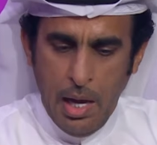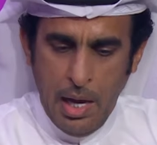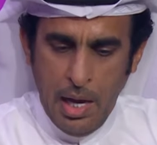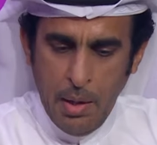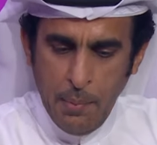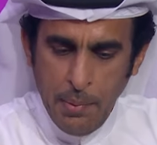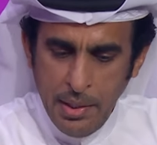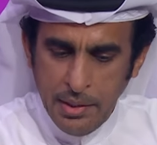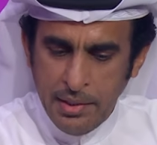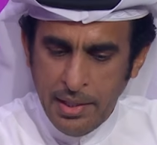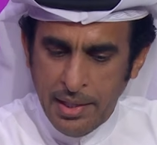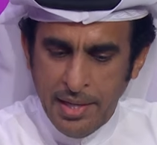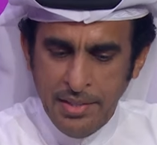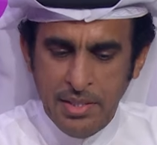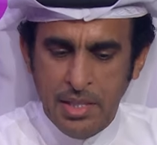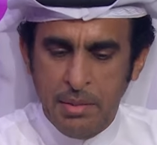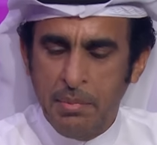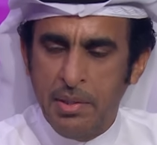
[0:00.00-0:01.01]
احاول
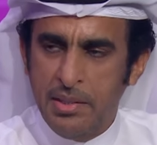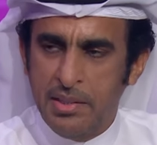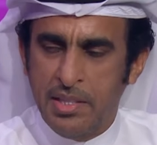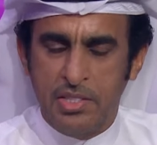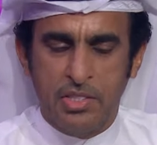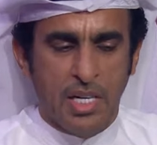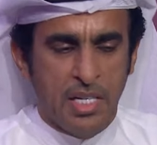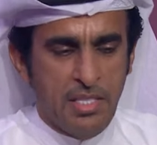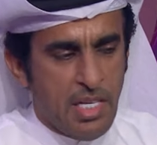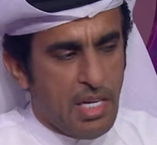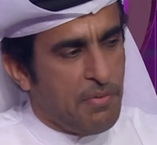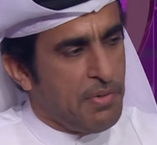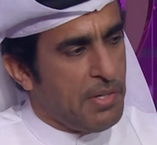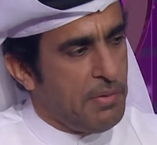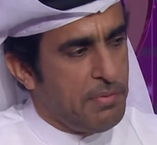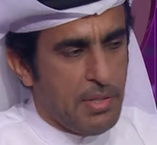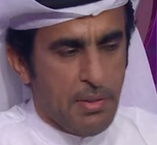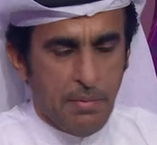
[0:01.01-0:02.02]
اقشر ما يتقشر اصير
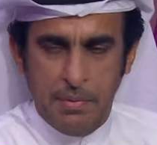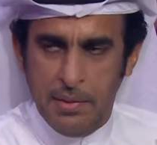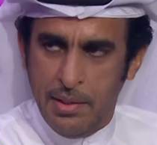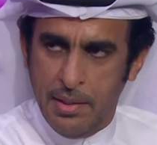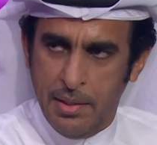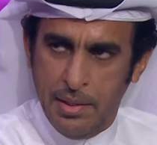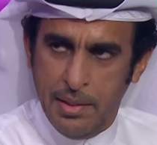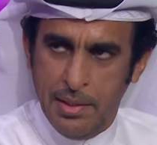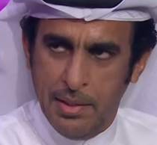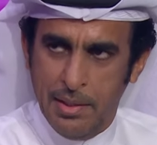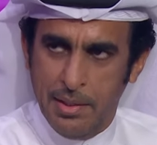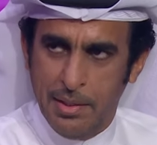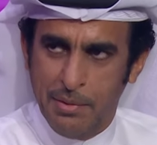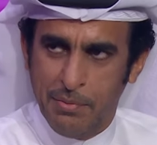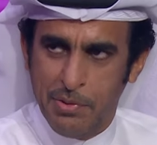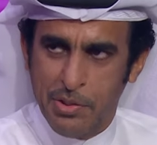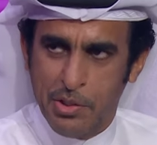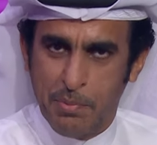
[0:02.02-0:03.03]
افره في
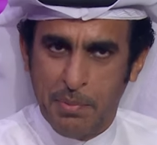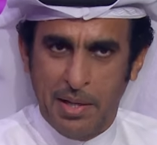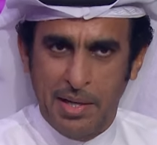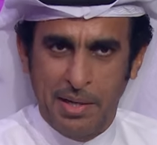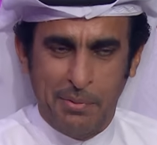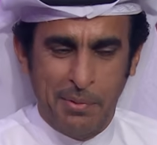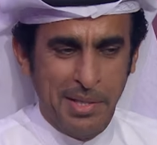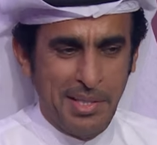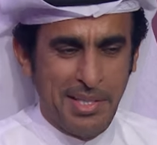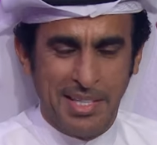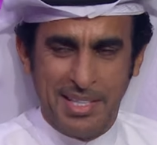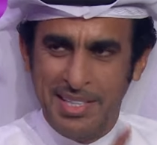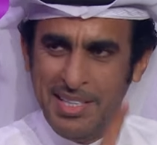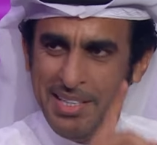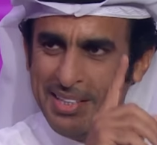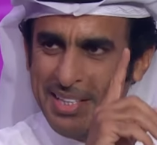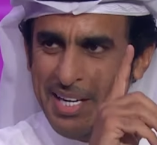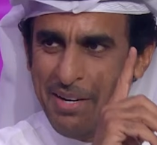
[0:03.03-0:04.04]
في الزباله واذكر
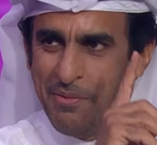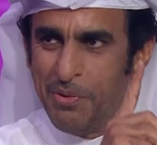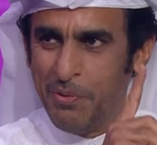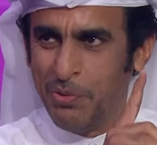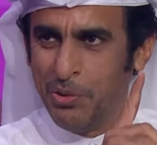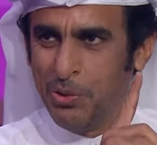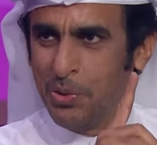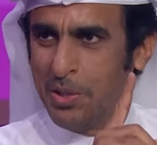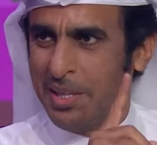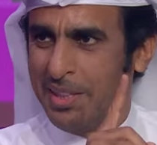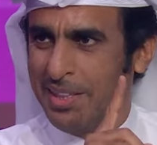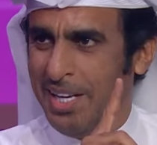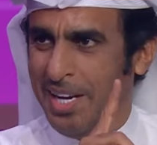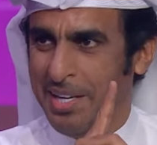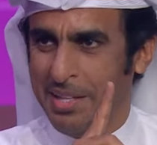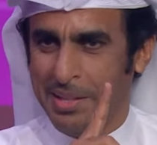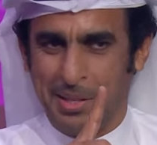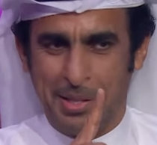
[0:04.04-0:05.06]
كنت انا في الدور
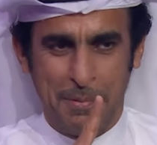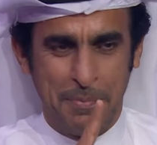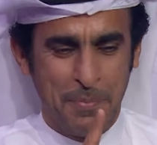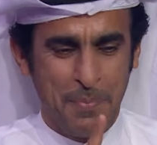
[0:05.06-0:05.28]
الثالث